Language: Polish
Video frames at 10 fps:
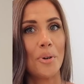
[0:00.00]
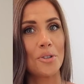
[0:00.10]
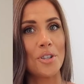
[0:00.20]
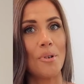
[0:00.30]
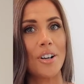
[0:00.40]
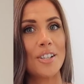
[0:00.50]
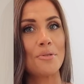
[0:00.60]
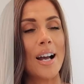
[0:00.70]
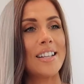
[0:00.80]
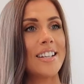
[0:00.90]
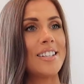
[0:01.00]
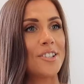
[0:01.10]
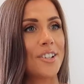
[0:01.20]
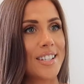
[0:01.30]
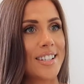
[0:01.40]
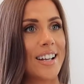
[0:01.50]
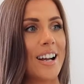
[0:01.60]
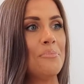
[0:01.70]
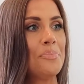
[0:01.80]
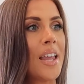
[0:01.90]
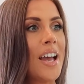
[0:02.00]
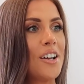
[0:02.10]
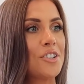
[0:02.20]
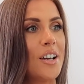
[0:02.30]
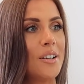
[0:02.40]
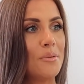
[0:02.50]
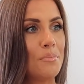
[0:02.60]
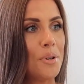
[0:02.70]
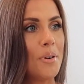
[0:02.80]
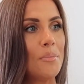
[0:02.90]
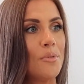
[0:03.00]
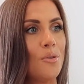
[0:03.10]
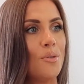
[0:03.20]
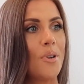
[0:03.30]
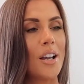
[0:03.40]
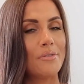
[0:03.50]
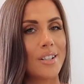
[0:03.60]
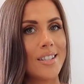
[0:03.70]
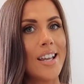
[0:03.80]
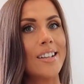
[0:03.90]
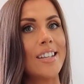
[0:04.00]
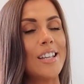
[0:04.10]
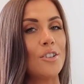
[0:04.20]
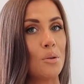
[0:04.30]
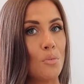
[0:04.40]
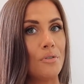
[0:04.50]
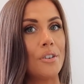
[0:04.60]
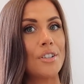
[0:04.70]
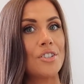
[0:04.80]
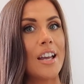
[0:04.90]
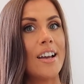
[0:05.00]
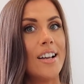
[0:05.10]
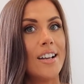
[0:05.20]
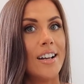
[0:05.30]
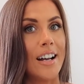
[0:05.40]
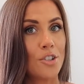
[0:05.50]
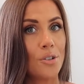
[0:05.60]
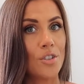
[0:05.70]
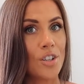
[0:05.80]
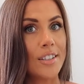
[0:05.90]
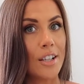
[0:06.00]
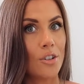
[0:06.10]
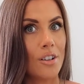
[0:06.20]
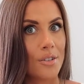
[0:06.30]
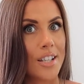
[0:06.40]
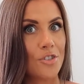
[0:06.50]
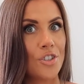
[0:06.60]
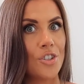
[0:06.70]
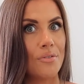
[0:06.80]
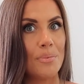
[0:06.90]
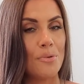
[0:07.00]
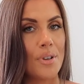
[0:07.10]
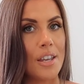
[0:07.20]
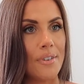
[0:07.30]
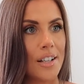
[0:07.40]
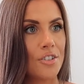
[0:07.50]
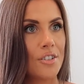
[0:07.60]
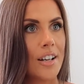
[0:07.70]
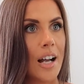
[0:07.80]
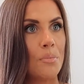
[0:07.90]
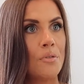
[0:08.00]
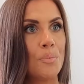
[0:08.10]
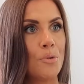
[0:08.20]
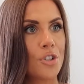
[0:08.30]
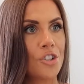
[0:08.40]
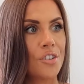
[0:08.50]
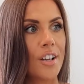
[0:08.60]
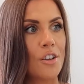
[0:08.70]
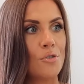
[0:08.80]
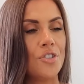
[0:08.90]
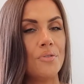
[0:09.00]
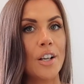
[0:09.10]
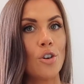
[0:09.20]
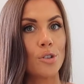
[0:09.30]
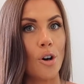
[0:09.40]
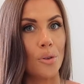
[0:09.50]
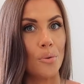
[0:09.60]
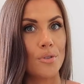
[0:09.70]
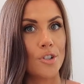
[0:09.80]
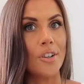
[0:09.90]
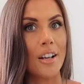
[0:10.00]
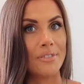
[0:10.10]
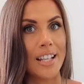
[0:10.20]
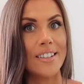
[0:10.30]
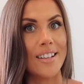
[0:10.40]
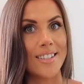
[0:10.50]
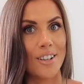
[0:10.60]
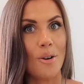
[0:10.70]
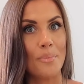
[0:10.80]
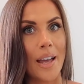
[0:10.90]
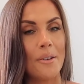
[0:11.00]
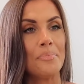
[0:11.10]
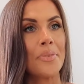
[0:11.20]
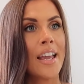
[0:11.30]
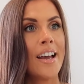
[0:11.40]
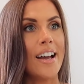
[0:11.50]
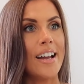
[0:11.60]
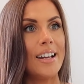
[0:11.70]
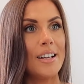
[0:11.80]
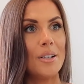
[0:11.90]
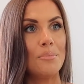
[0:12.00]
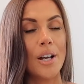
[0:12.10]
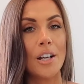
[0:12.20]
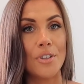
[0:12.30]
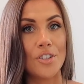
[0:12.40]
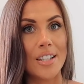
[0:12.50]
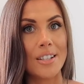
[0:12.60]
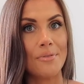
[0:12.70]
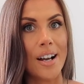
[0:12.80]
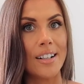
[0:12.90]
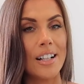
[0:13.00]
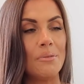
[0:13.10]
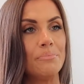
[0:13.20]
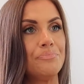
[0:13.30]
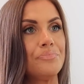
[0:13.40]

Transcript: bo już nie mogę. Słuchajcie, historia jest taka, że byłam u mojej fryzjerki, no i mówię właśnie, a co jeżeli ten kolor zacznie się wypłukiwać? Albo wypłucze się do jakiegoś dziwnego tonu, co ja wtedy zrobię? E, bo jak wiecie, jestem w Anglii.